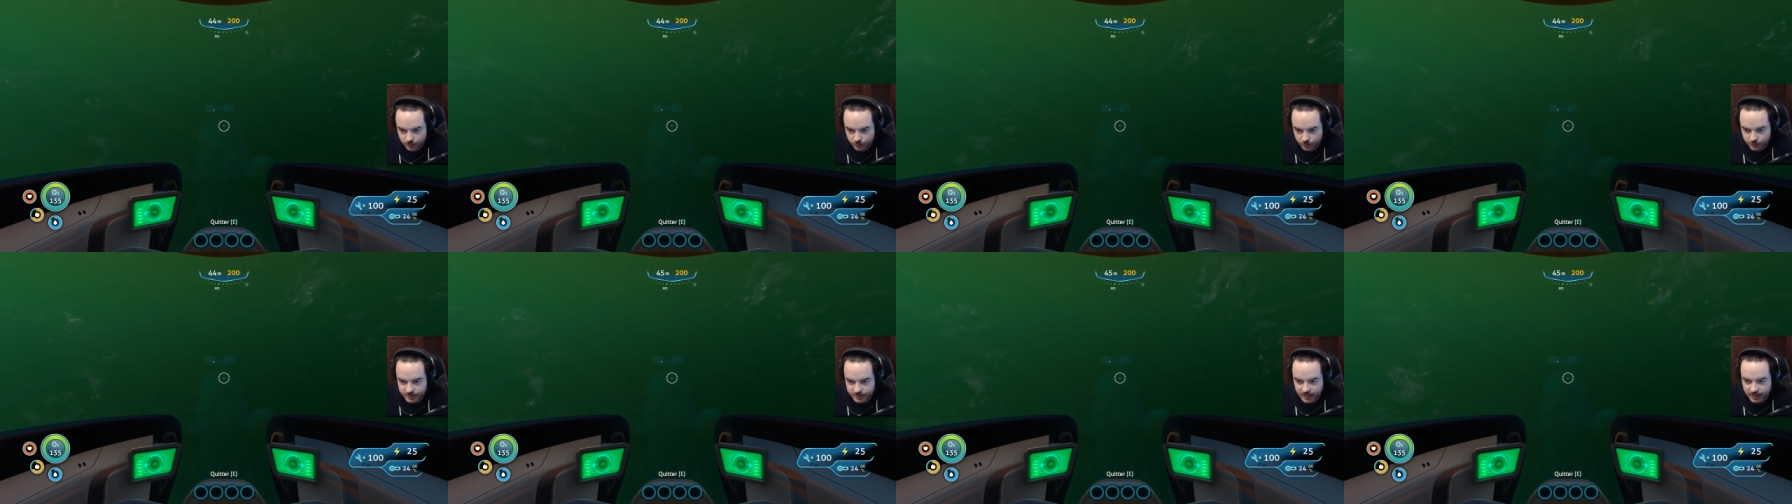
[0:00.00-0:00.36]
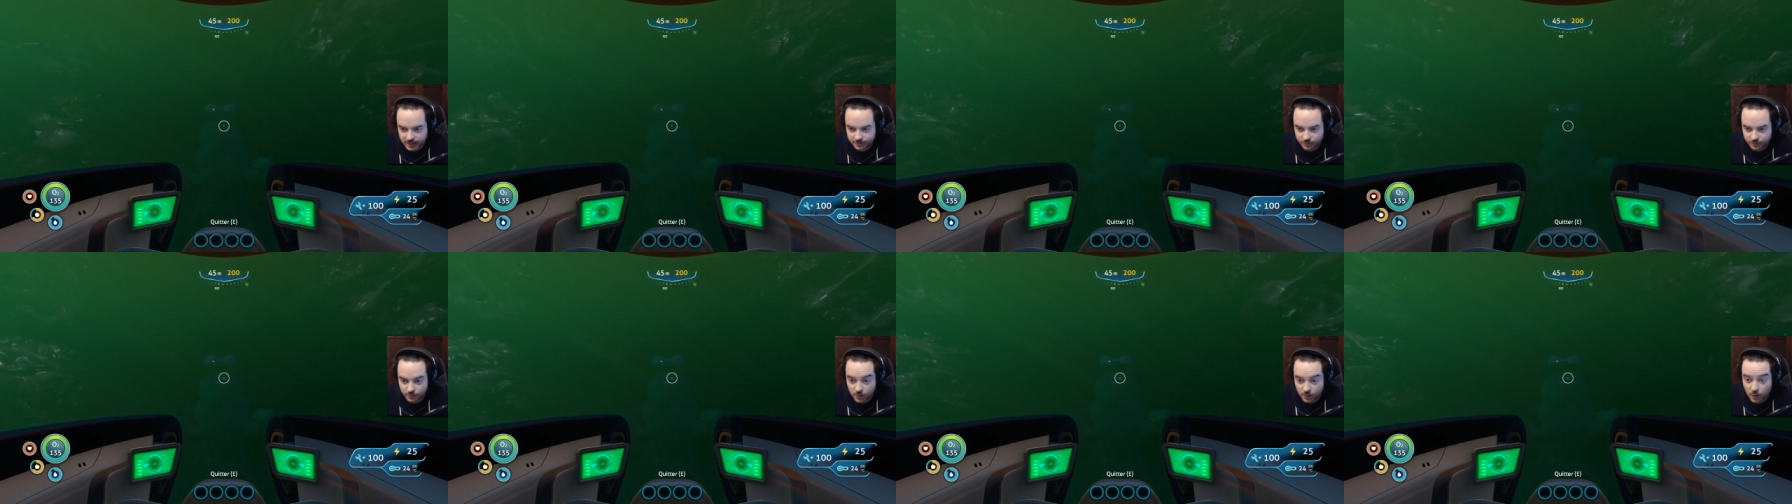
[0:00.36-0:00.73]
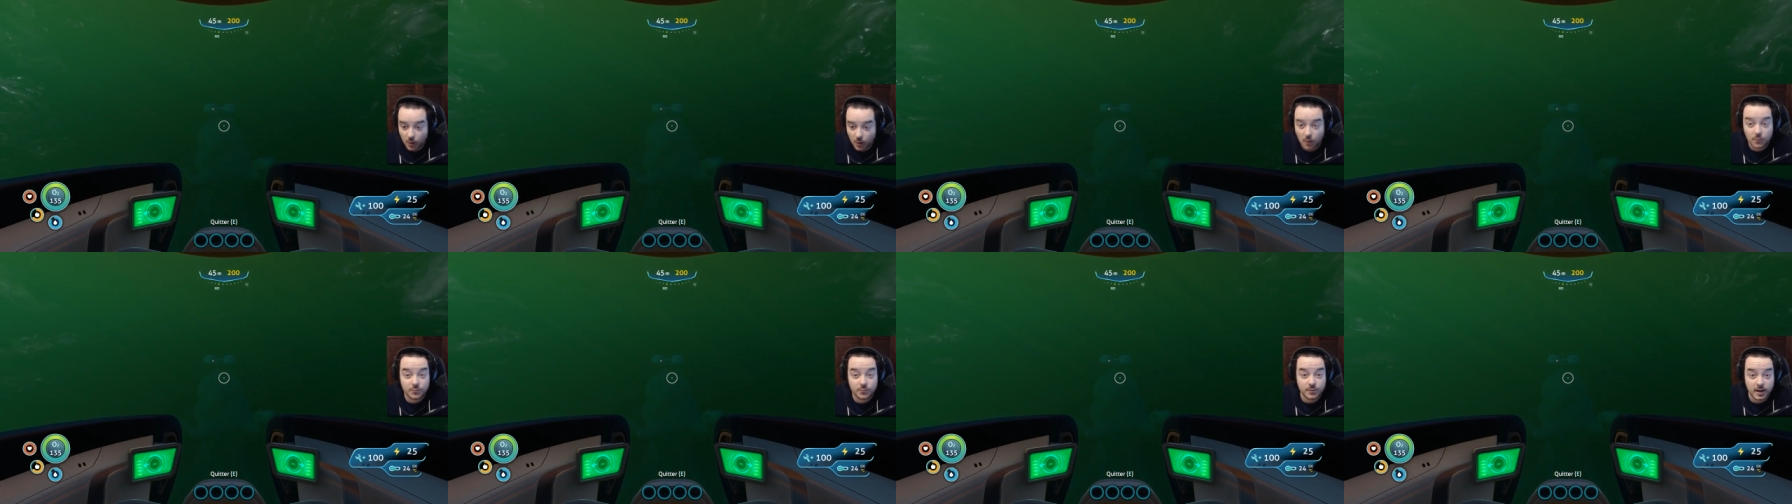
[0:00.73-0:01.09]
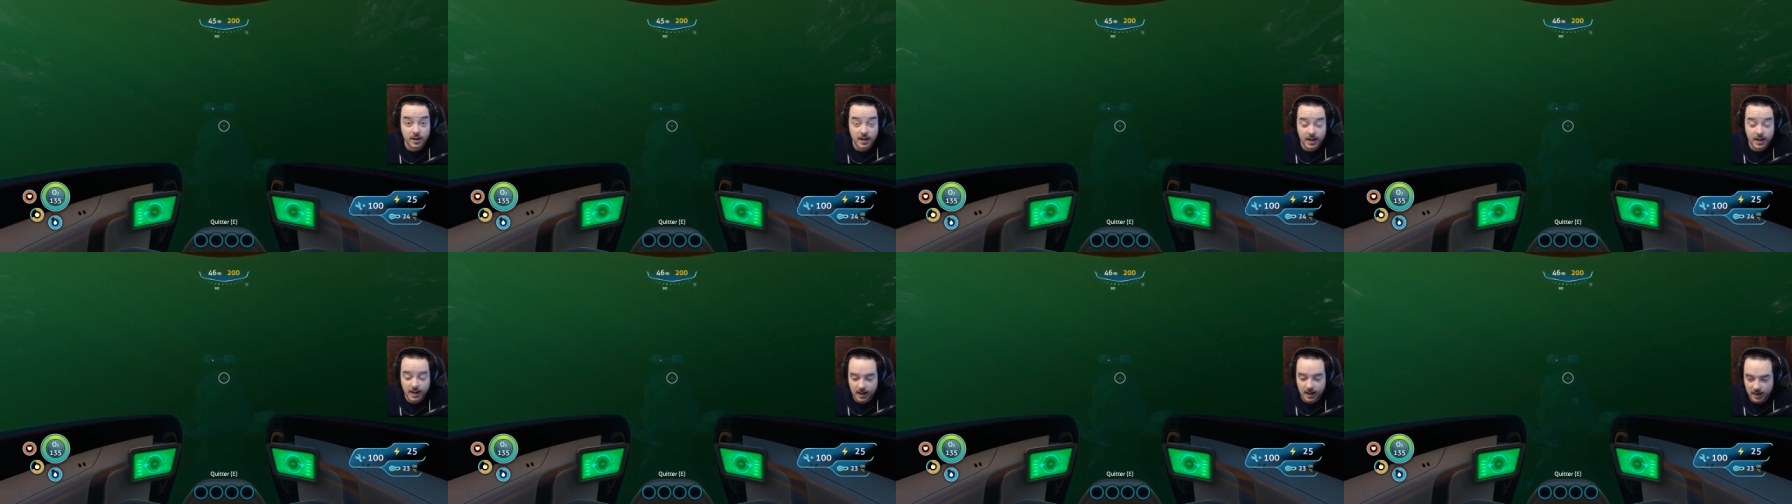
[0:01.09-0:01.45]
Nous arrivons
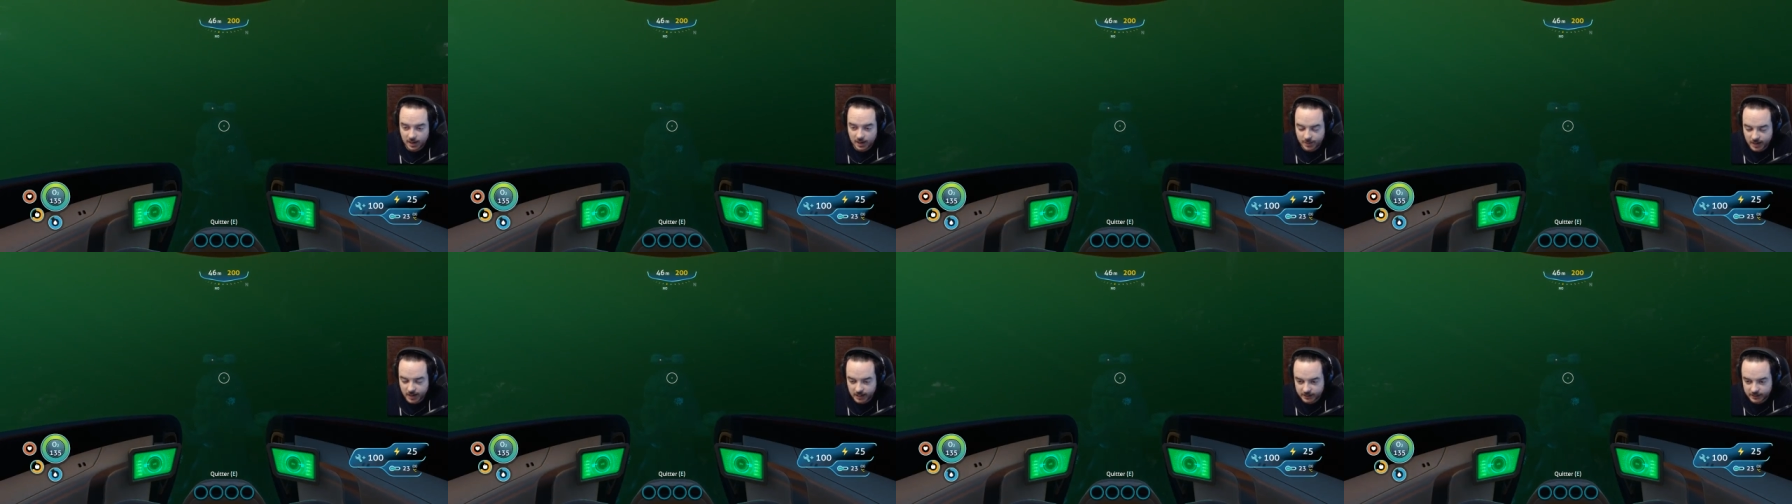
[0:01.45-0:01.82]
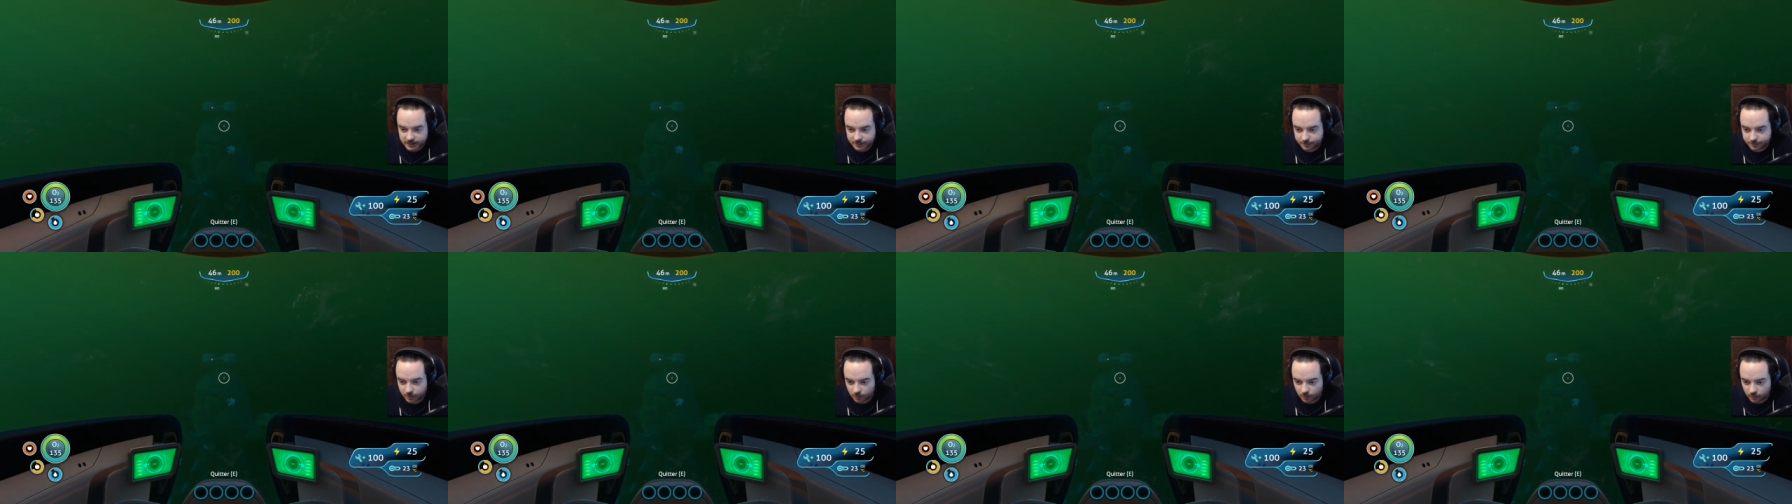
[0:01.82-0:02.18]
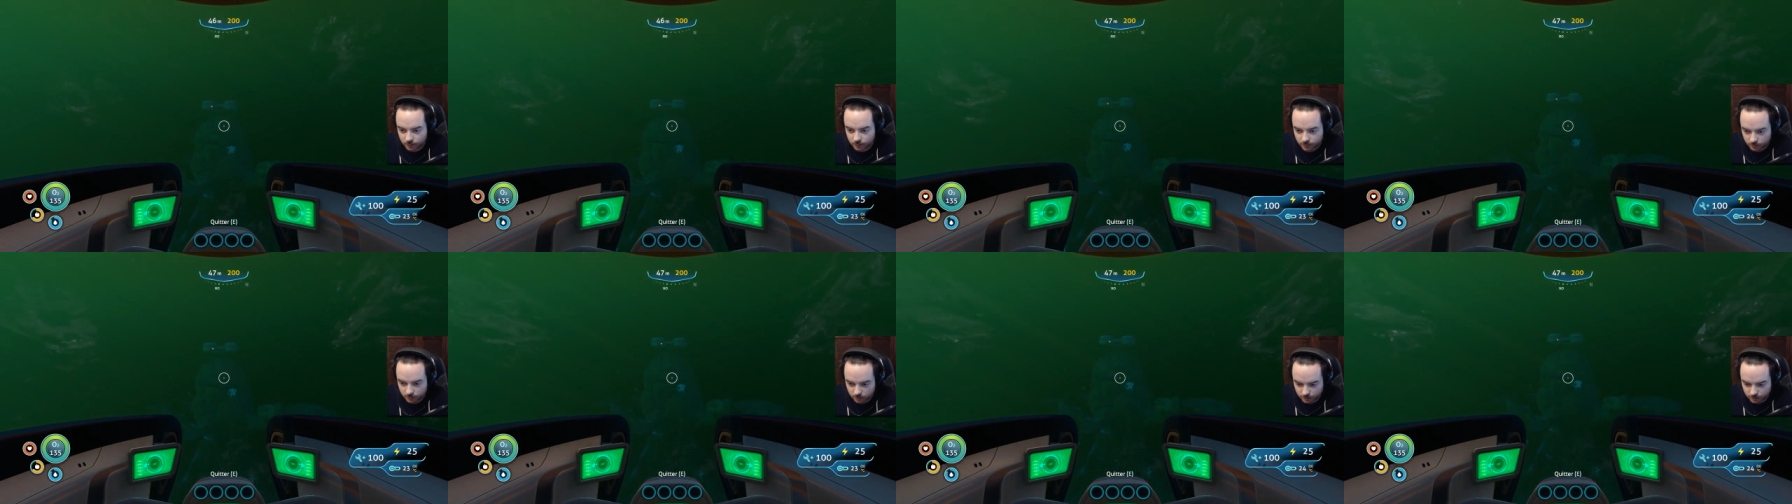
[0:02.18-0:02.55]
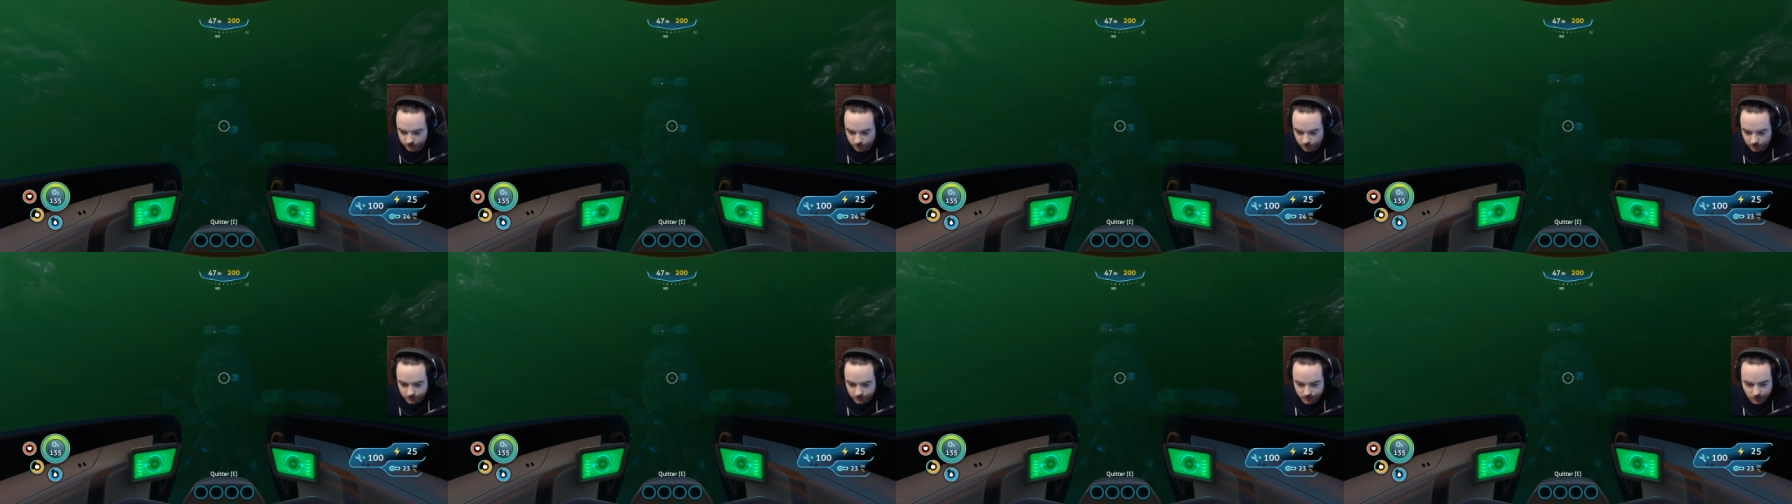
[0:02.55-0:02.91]
enfin à la base. Bon, on
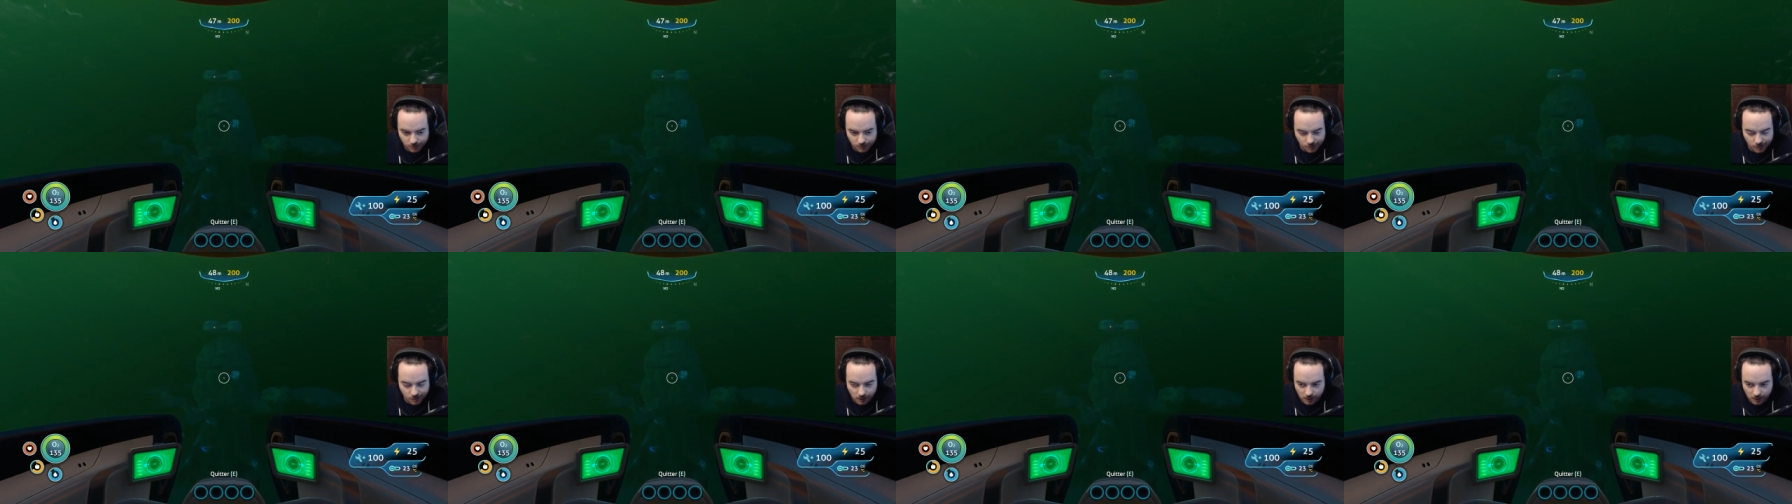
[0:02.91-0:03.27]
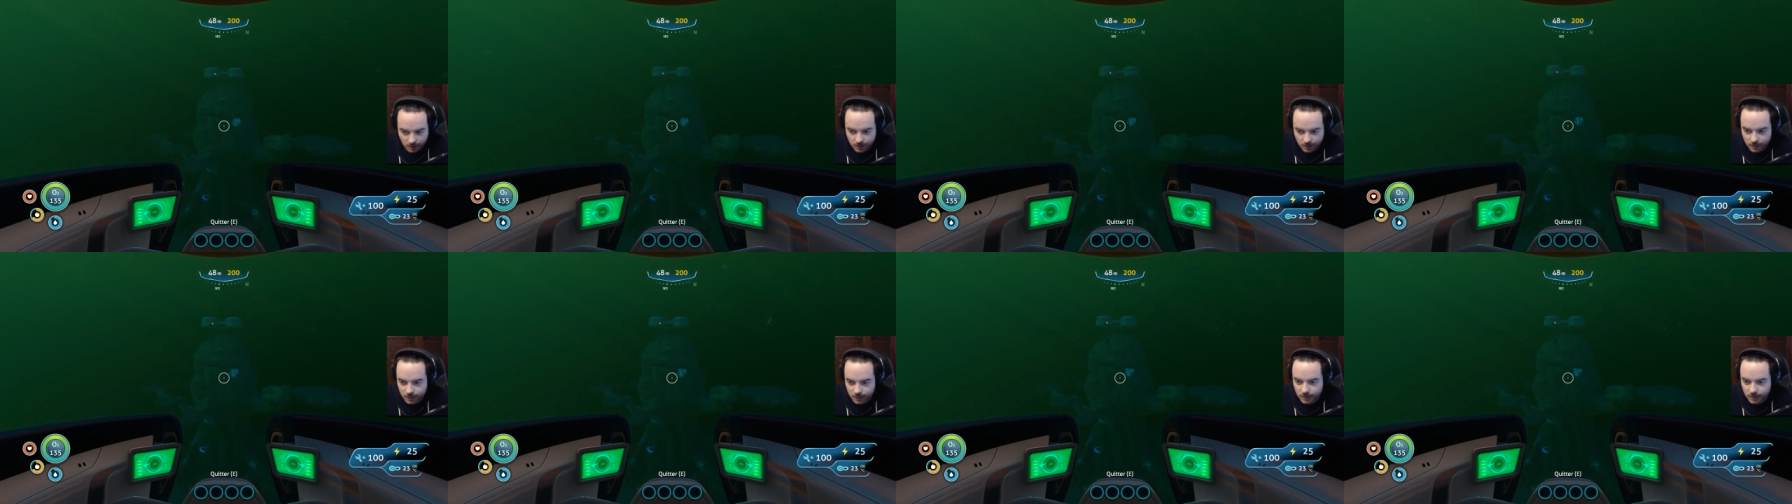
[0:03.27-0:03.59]
s'en sort.